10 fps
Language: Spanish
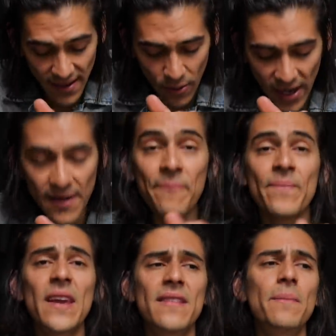celular,
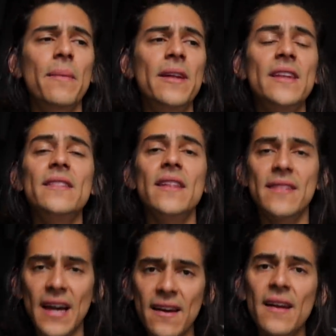es simplemente
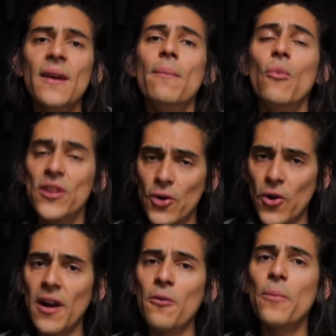intentar
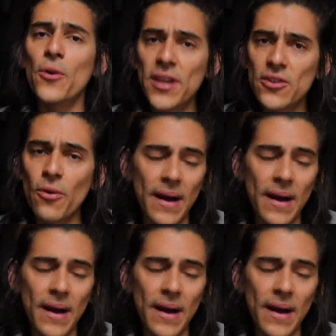monitorearlo un poquito